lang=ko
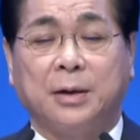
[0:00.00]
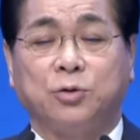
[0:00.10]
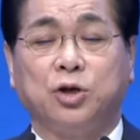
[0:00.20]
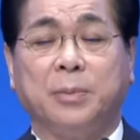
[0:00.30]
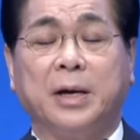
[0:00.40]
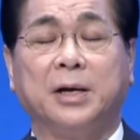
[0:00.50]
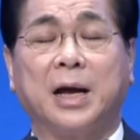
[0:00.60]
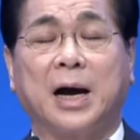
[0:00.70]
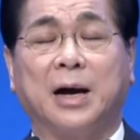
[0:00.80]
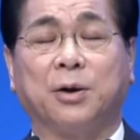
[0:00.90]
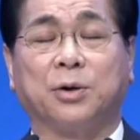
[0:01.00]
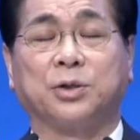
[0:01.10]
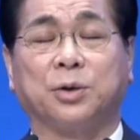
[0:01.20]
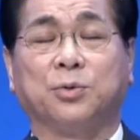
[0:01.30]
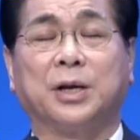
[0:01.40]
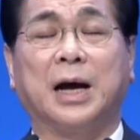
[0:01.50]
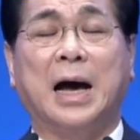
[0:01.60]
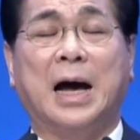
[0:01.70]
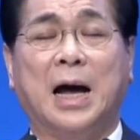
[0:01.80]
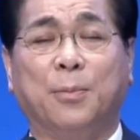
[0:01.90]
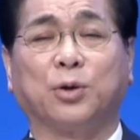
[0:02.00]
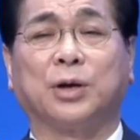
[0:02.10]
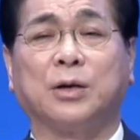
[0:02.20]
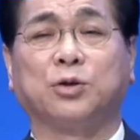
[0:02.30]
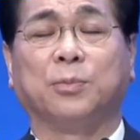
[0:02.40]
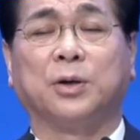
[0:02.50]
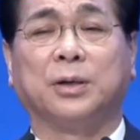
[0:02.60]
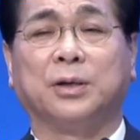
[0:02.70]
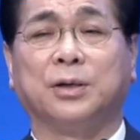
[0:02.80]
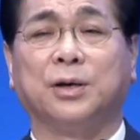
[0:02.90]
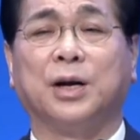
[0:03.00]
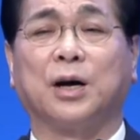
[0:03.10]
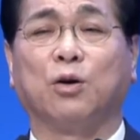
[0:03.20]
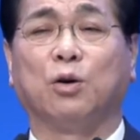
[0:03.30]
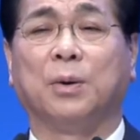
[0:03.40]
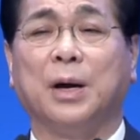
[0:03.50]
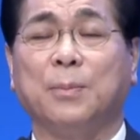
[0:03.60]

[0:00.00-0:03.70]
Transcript: 주님의 은혜가 아니고서는 우리는 아무것도 할 수 없는 연약하고